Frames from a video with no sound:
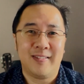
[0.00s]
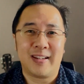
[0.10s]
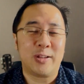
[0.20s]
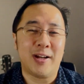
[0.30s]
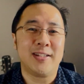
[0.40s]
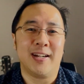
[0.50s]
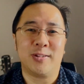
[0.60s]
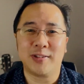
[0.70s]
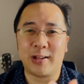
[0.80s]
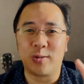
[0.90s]
gitu aja itu
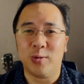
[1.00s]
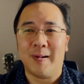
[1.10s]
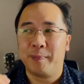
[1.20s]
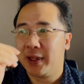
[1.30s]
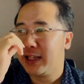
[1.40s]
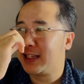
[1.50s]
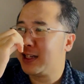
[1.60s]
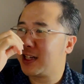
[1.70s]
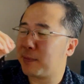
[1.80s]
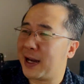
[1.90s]
satu
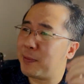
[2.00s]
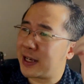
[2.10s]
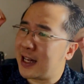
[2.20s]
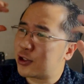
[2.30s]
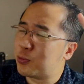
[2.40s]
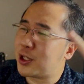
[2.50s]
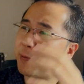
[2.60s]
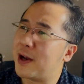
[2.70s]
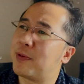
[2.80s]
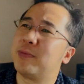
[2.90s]
jadi di kepala mereka langsung punya
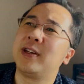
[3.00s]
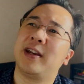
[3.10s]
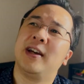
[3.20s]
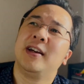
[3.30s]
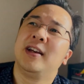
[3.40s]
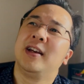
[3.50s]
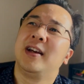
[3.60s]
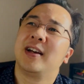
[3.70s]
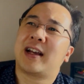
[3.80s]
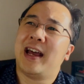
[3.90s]
problem iya ya
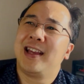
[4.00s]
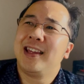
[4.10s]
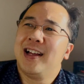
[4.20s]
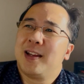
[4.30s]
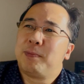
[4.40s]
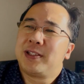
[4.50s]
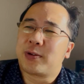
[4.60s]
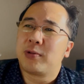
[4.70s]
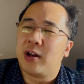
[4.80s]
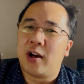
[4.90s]
kayaknya lebih
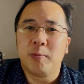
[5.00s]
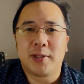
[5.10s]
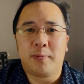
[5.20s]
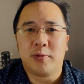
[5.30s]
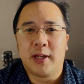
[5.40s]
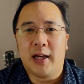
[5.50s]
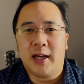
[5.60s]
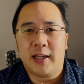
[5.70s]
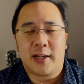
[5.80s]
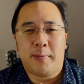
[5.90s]
seru kalau aku bisa
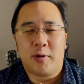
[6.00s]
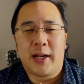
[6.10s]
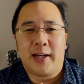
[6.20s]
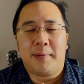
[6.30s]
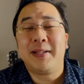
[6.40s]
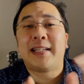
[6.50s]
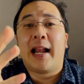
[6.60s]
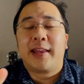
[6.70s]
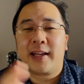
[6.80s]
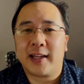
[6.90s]
punya income online
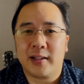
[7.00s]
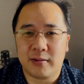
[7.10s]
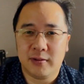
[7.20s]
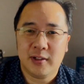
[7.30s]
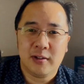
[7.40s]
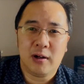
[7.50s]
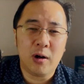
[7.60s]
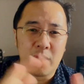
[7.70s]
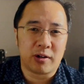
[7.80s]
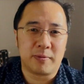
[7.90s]
misalnya kayak gitu
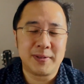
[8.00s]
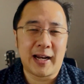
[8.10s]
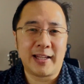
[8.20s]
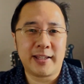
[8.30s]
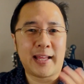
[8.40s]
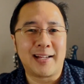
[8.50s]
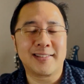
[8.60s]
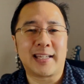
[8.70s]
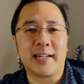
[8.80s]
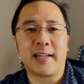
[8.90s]
or misalkan tentang
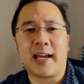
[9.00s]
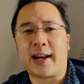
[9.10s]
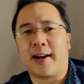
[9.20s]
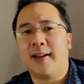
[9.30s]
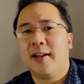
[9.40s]
skincare